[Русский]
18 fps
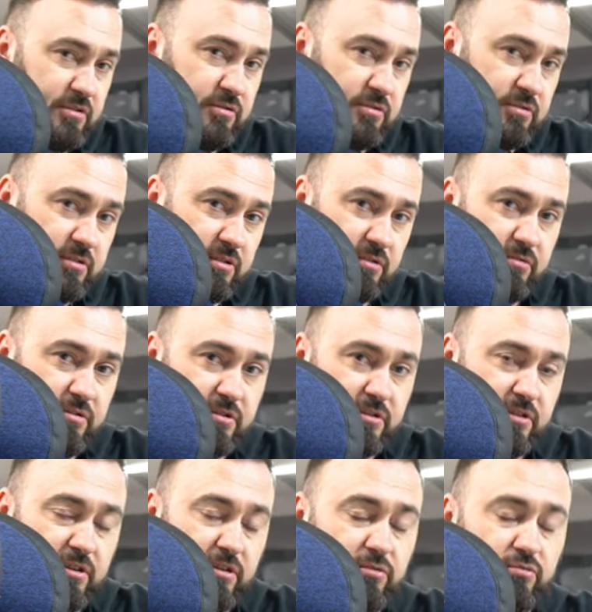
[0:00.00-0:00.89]
идет с такой
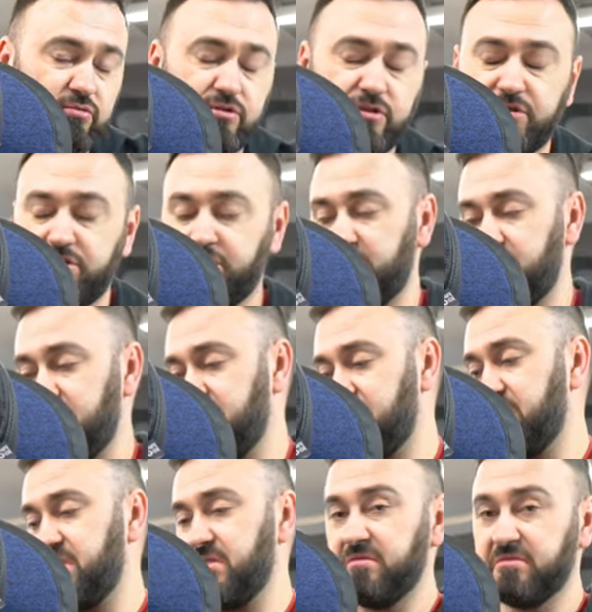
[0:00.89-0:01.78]
заглушечкой,
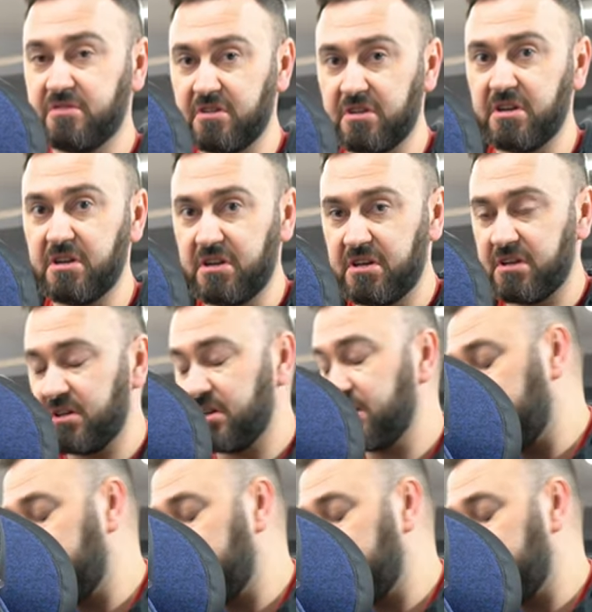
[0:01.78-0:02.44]
как в дорогих